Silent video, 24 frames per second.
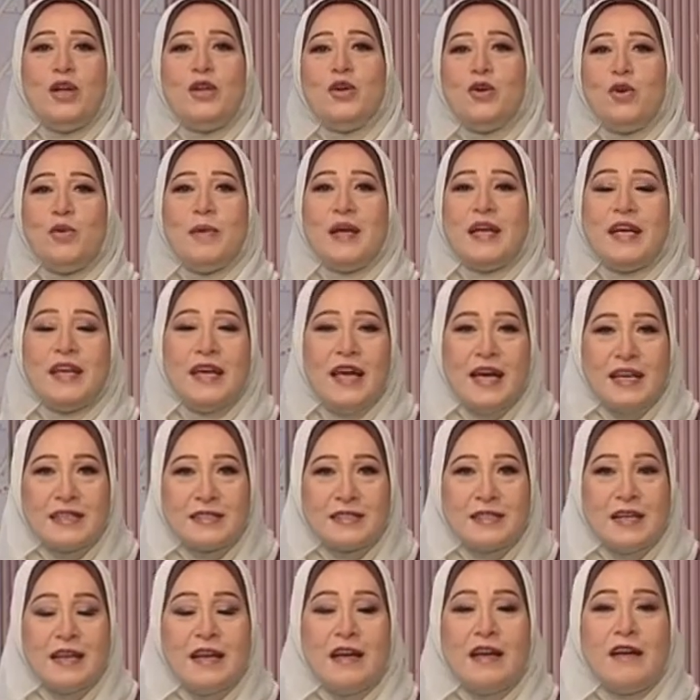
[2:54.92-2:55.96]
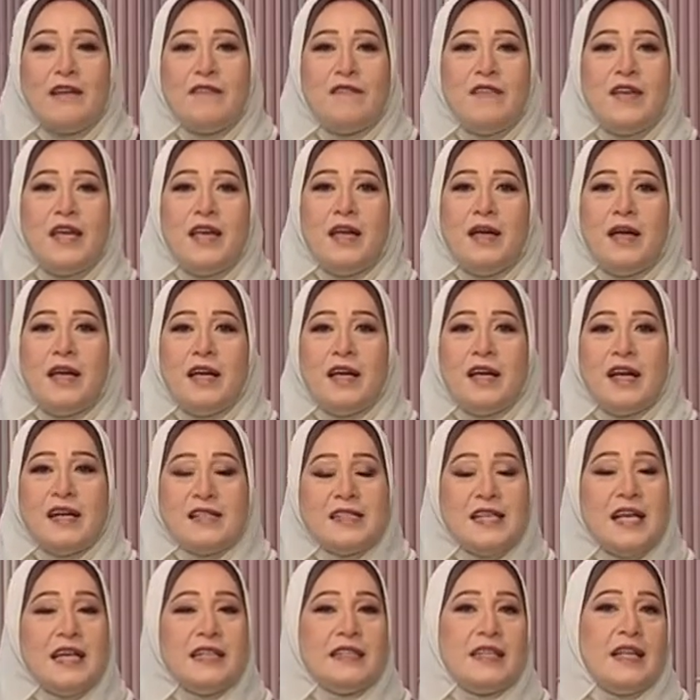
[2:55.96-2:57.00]
يوم انجاز في
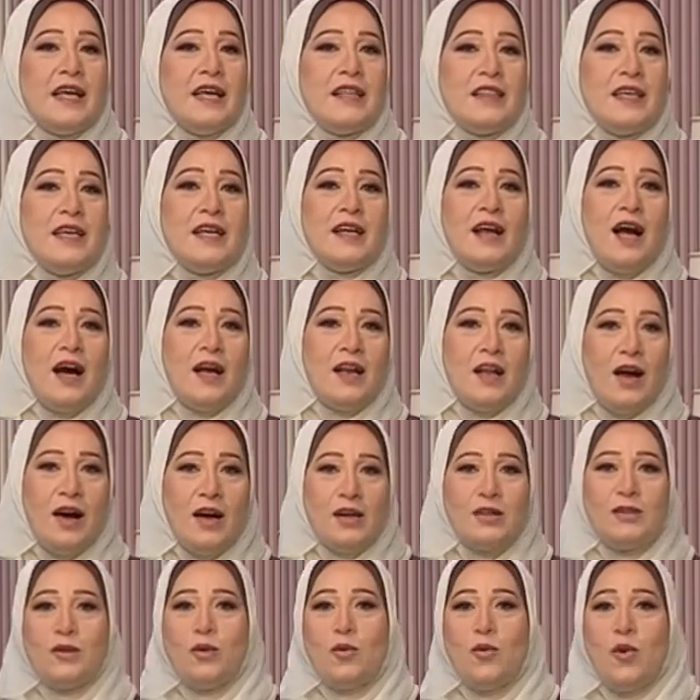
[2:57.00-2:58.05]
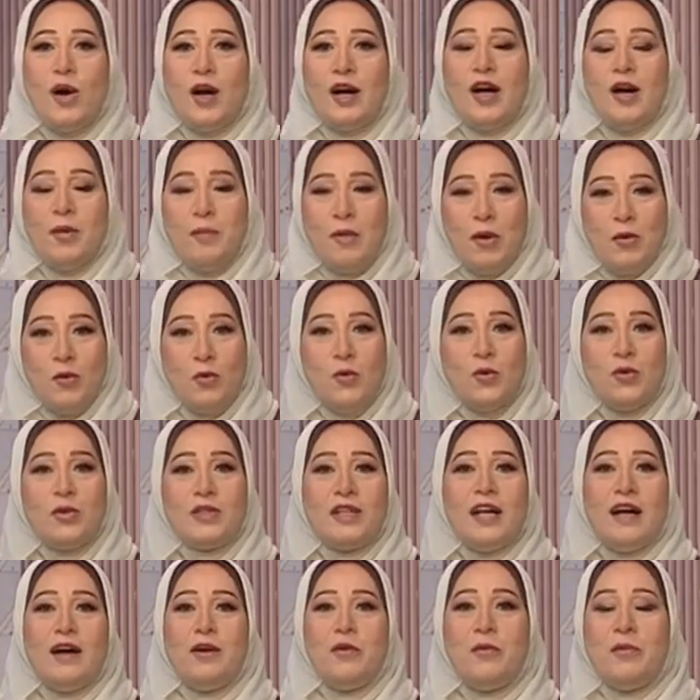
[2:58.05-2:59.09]
انجازات كثيره على ارض الواقع
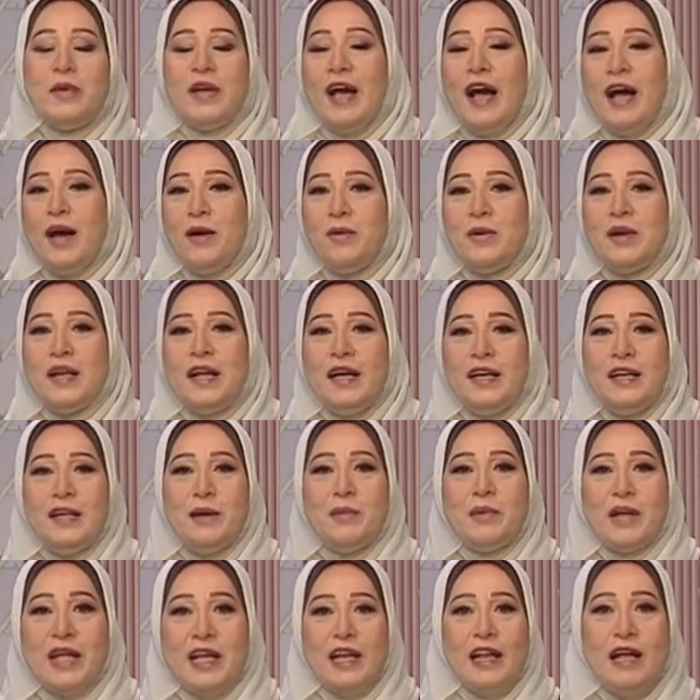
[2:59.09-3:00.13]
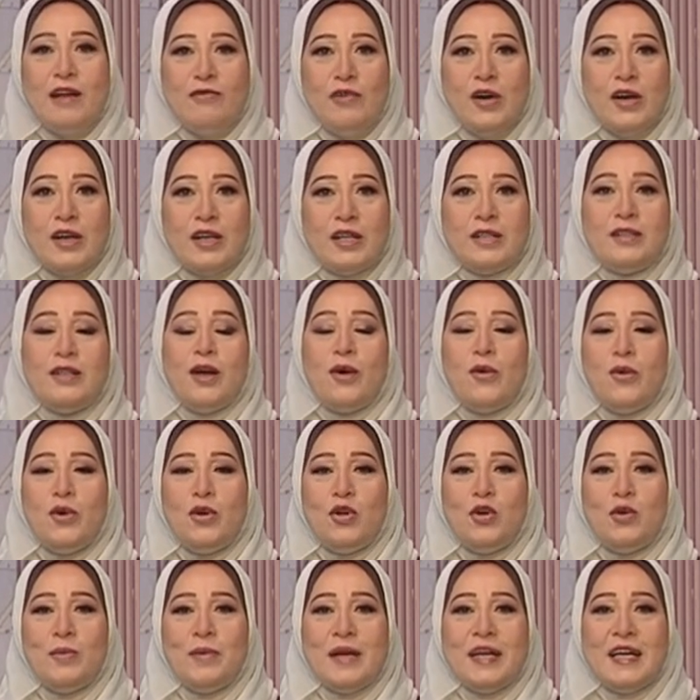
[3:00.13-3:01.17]
موجوده وبنحاول احنا من خلال فقرتنا
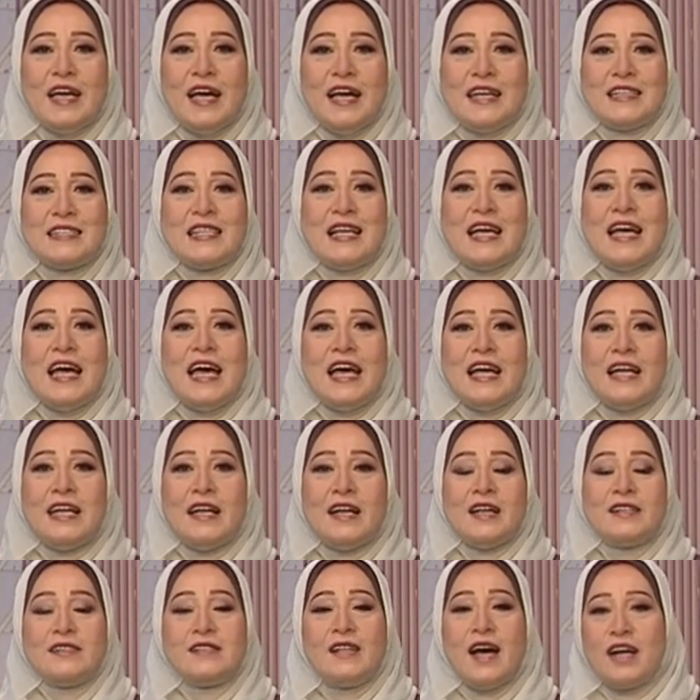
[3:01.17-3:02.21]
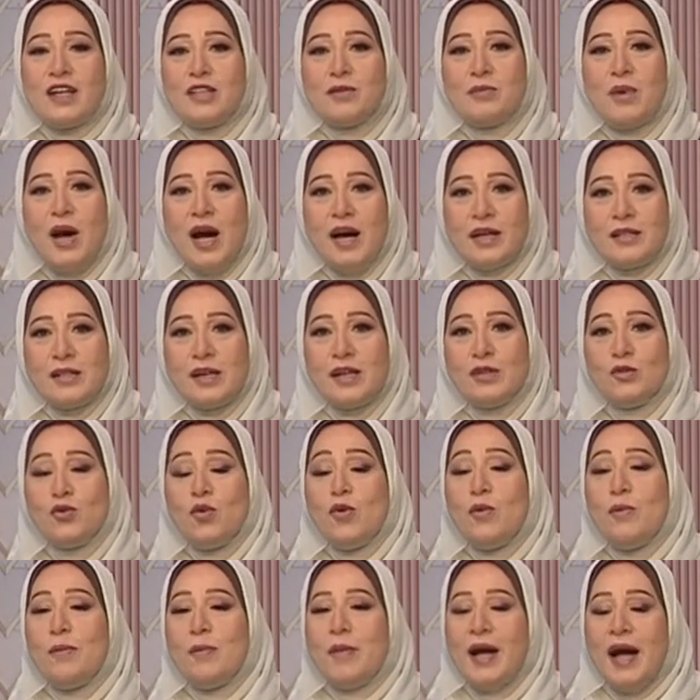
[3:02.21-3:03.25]
كل يوم انجاز ان نستعرض مع
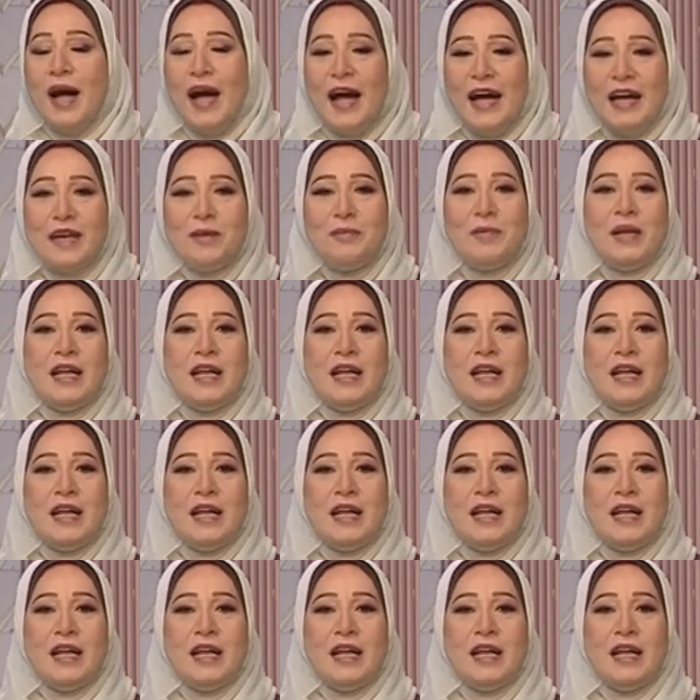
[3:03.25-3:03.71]
حضراتكم حجم